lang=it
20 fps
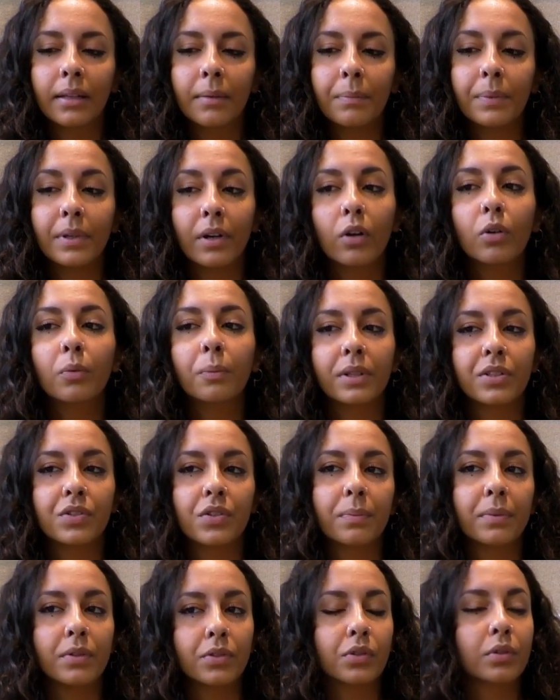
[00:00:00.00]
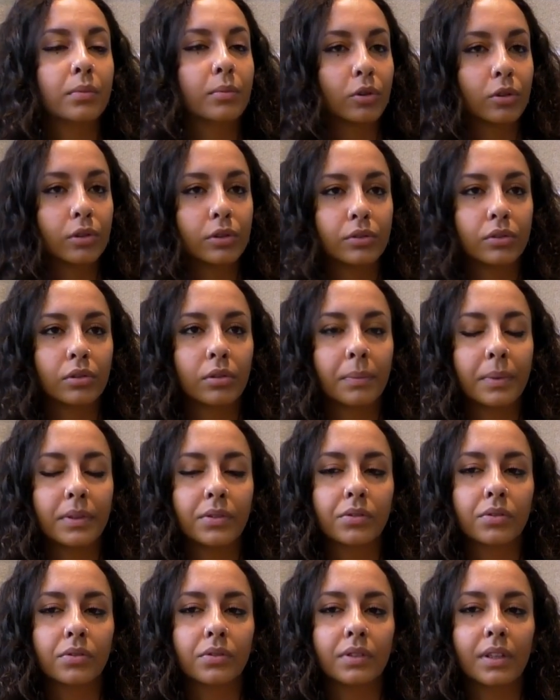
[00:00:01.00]
Però lo percepisco molto,
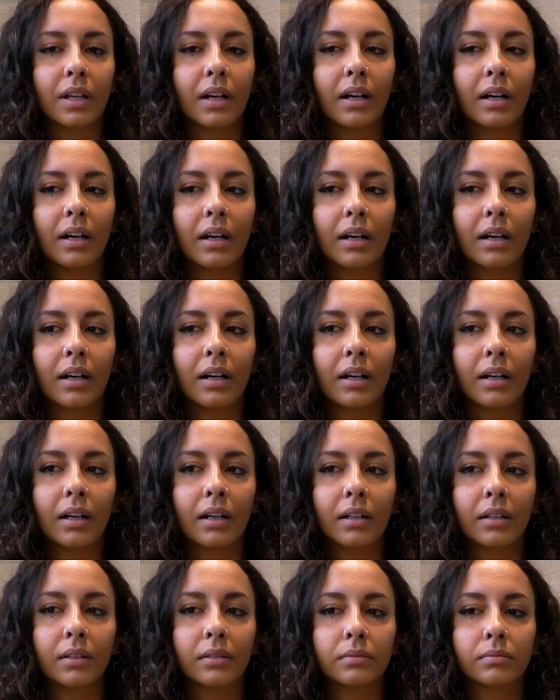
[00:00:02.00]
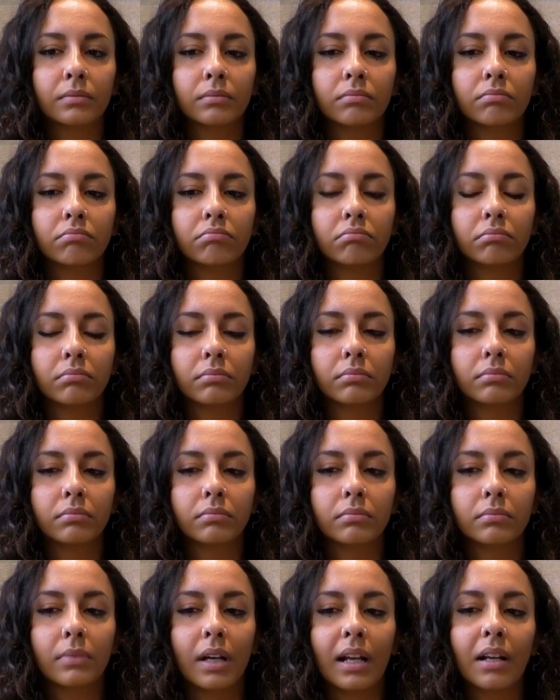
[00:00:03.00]
penso sia...
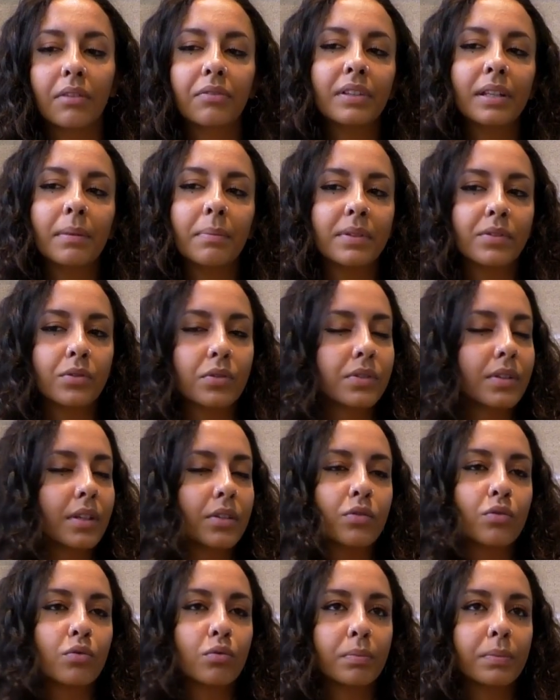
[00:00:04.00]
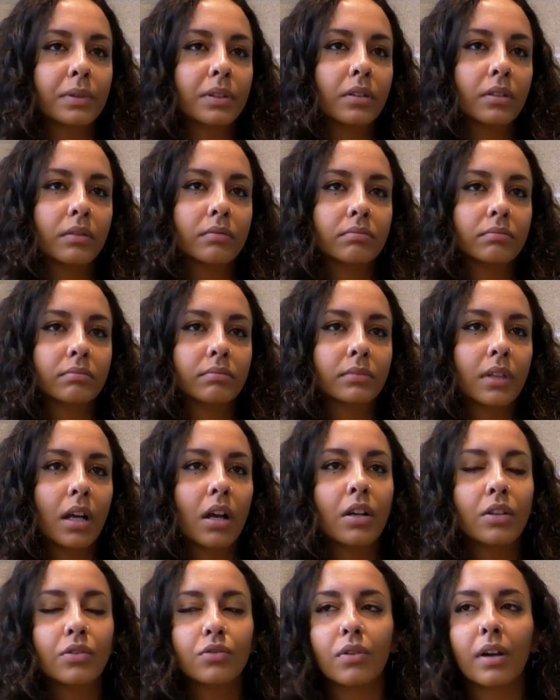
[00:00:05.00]
alla fine penso sia stupido,
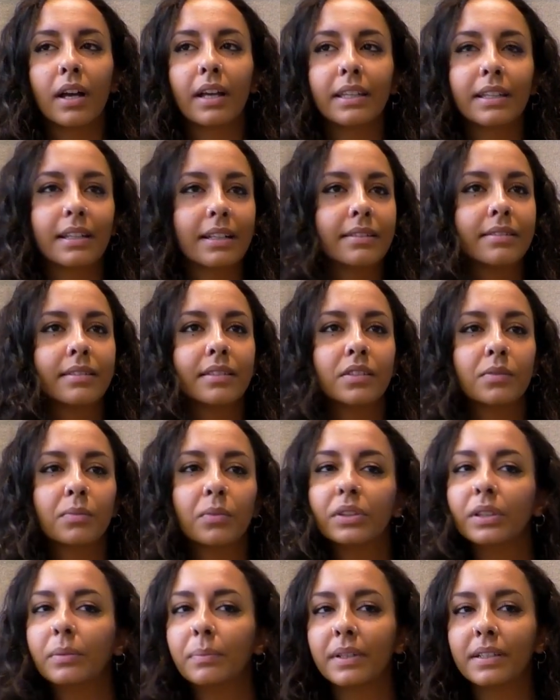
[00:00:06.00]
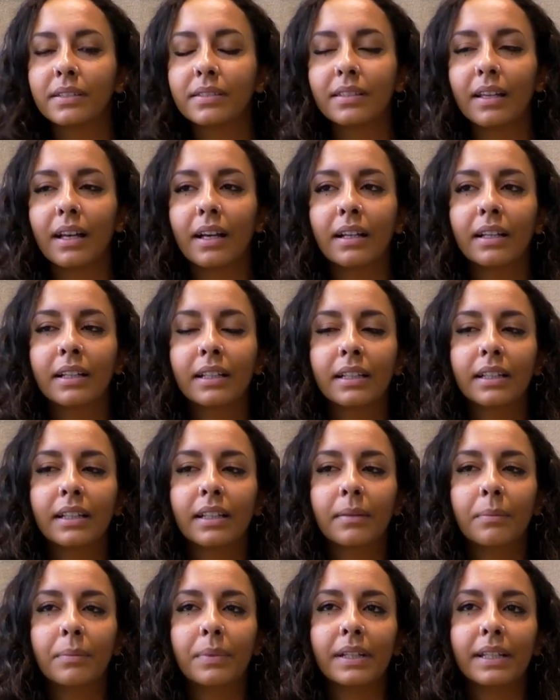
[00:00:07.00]
cioè il razzismo di per sé,
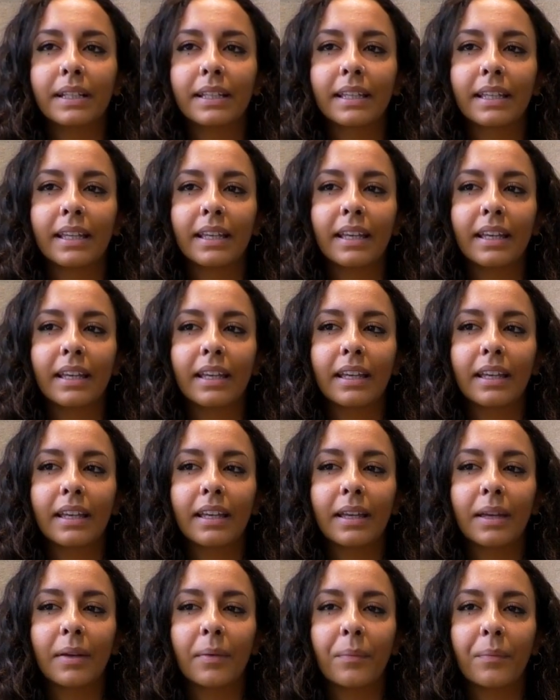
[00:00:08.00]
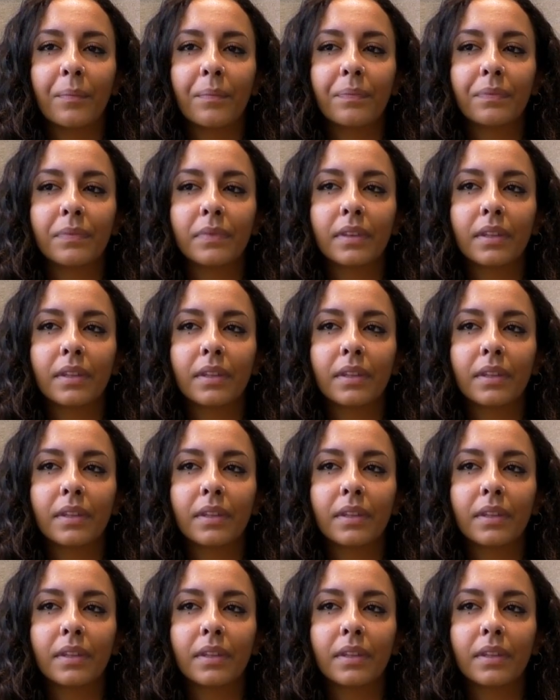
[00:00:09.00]
perché mm,